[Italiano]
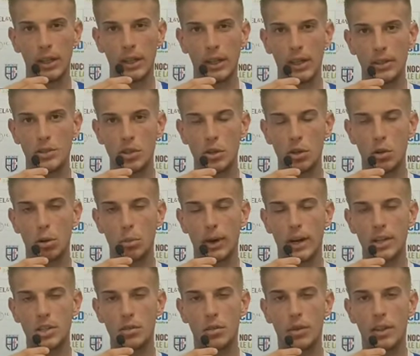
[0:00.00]
il 5
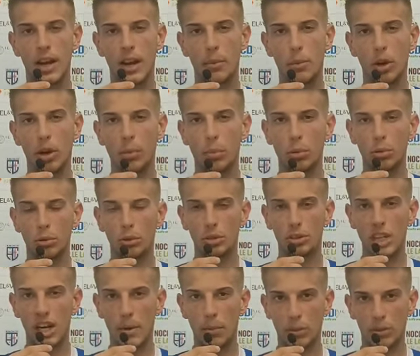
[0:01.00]
maggio vedremo a che punto
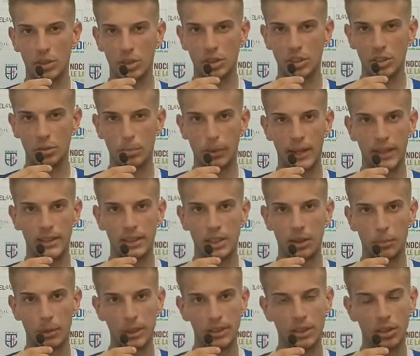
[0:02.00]
siamo, cosa ci aspetta,
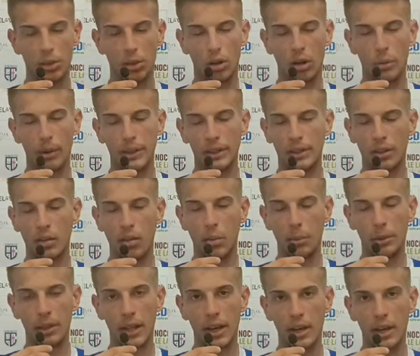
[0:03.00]
ma sicuramente
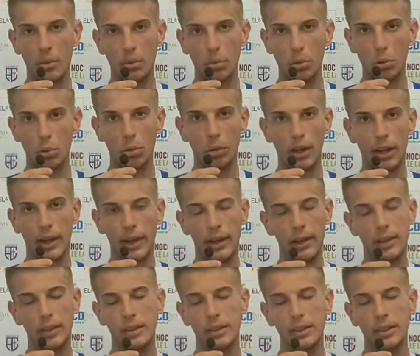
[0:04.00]
dobbiamo dare di più e